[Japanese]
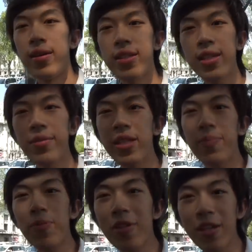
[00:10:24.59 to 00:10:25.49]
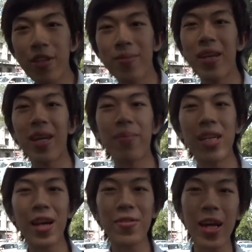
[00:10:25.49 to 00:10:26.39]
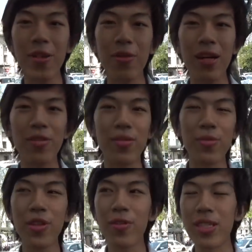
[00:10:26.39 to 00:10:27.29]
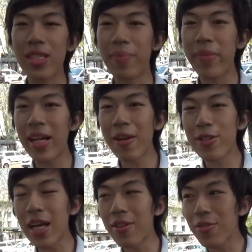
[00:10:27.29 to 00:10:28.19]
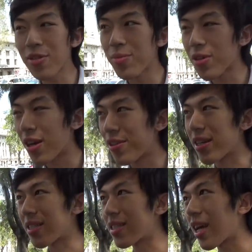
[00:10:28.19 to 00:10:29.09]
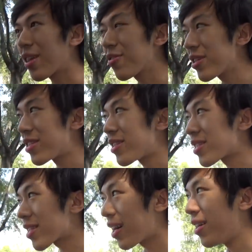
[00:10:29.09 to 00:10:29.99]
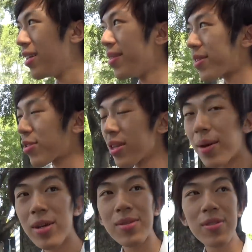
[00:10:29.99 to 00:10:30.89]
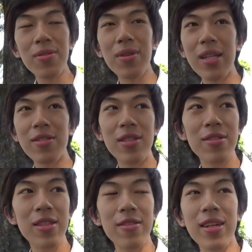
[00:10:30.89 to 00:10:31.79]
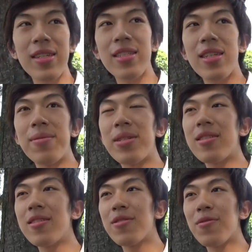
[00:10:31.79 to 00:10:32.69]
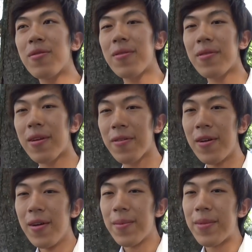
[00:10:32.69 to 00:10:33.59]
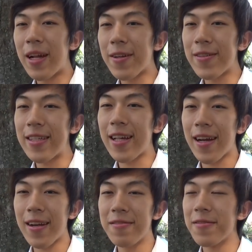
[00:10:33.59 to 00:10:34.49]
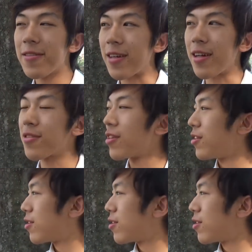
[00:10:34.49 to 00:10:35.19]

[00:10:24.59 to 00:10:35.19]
ちなみに日本で有名なミラノなんとかというともう1個ですねミラノサンドというものがあるわけですねサンドイッチですが、まあ、そんなものはもうそこら中で売ってるわけでして別にどこでもねこのミラノに来たからうんぬんかんぬん